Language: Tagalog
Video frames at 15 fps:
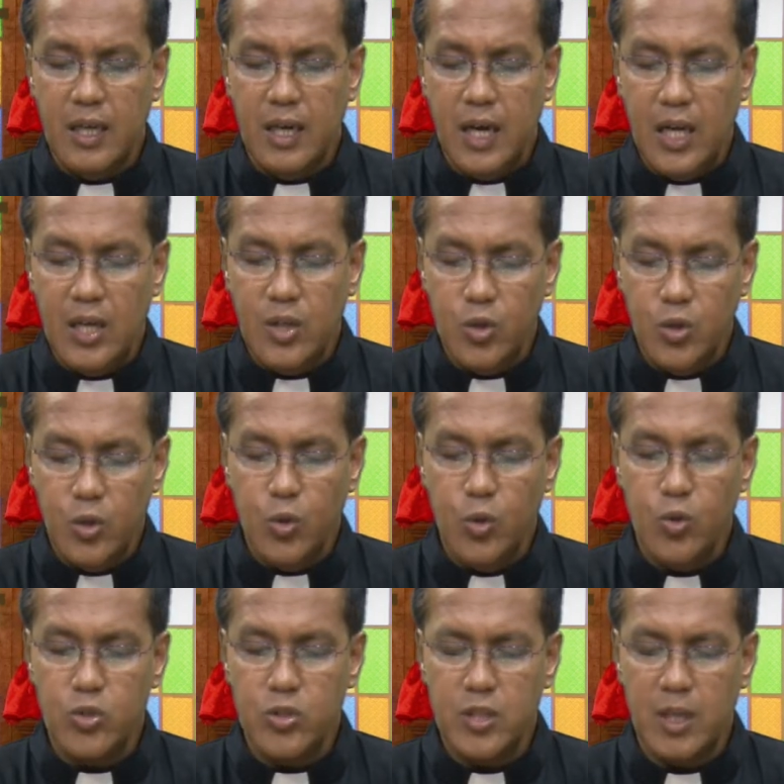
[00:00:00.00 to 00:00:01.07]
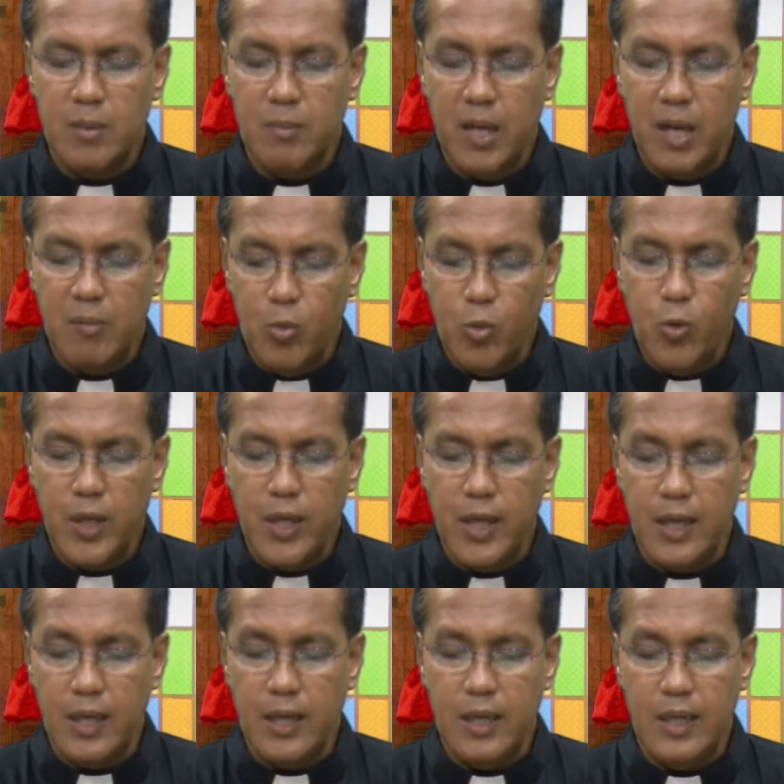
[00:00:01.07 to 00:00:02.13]
ang Dios san mga
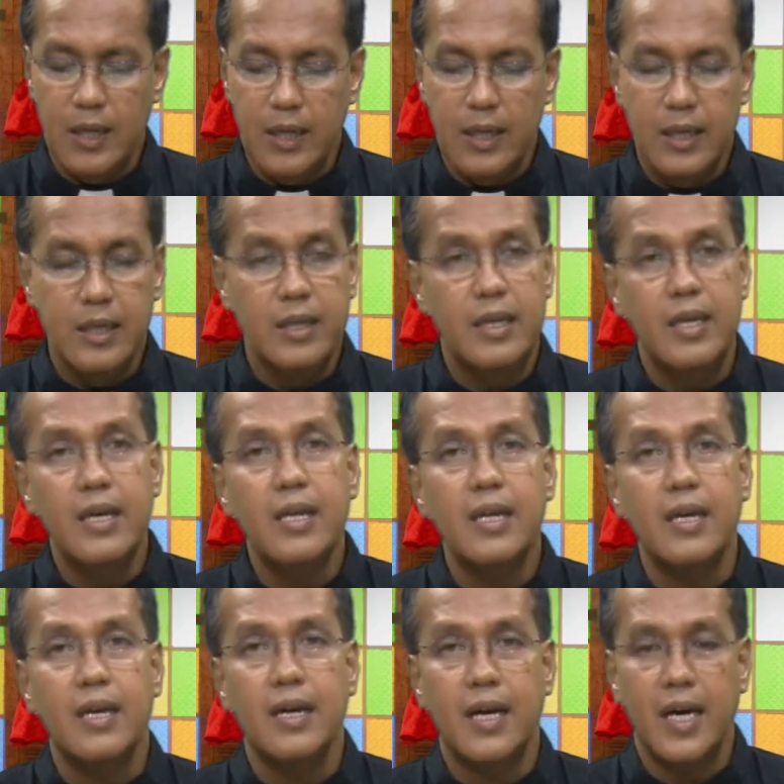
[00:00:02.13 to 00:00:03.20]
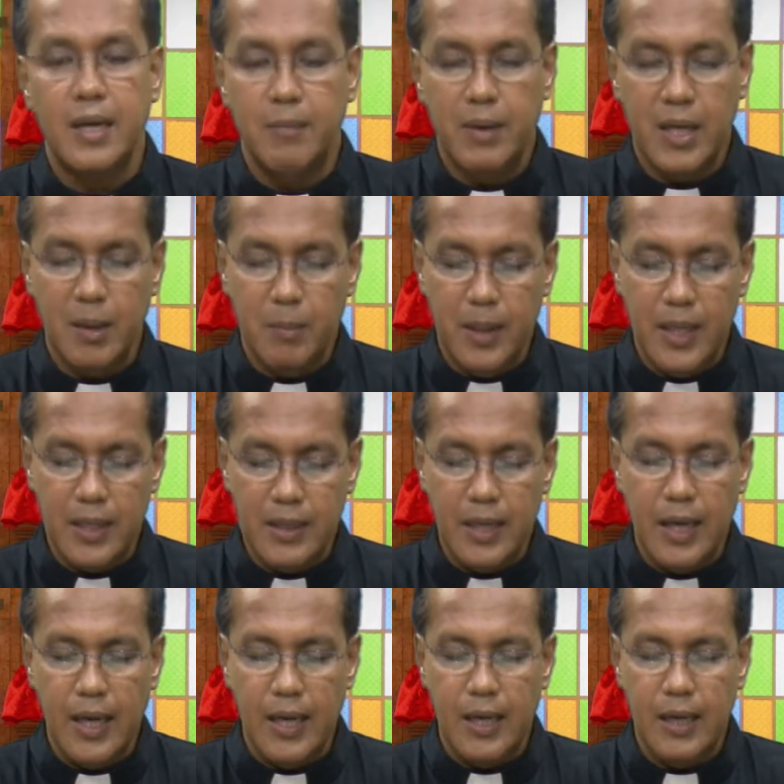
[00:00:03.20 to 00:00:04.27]
buhi, diri han mga
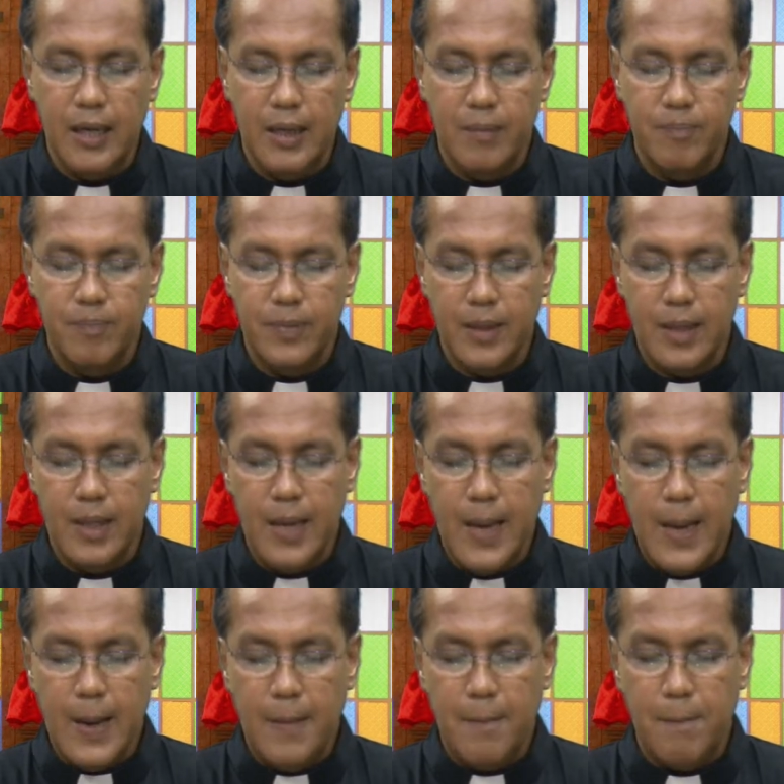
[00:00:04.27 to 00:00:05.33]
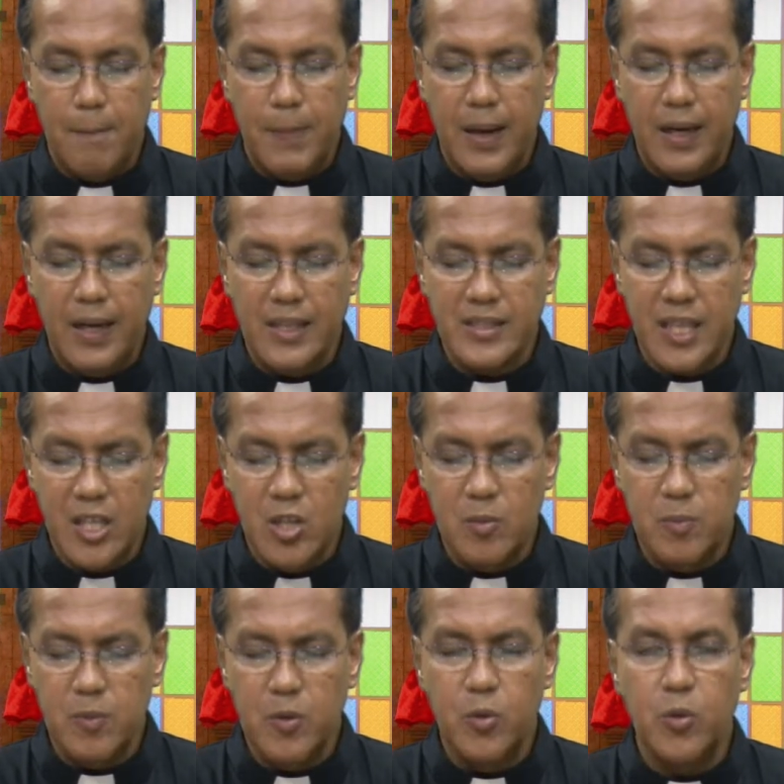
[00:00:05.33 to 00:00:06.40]
minatay
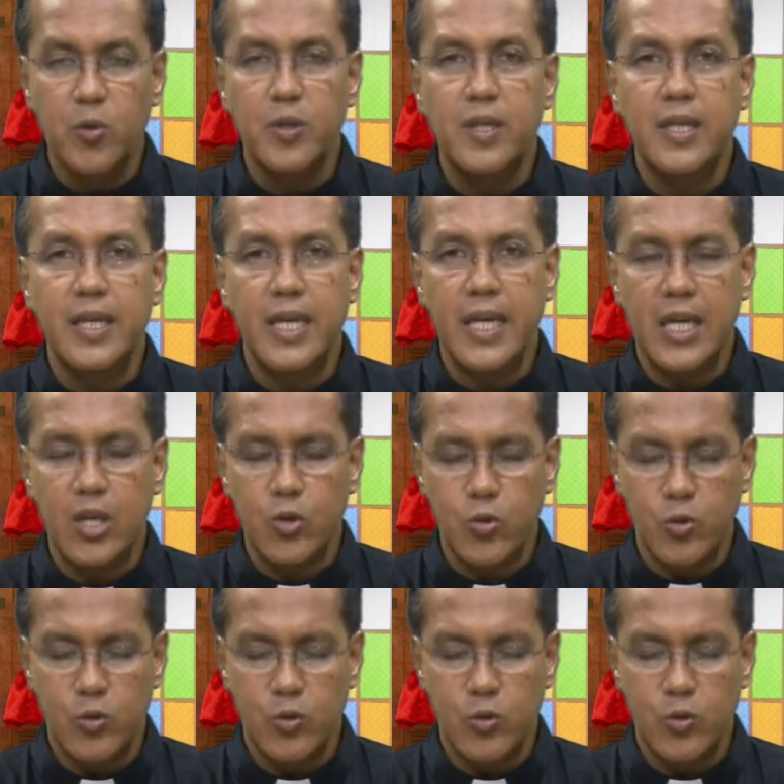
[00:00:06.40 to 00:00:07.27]
pagkasayop good niyo.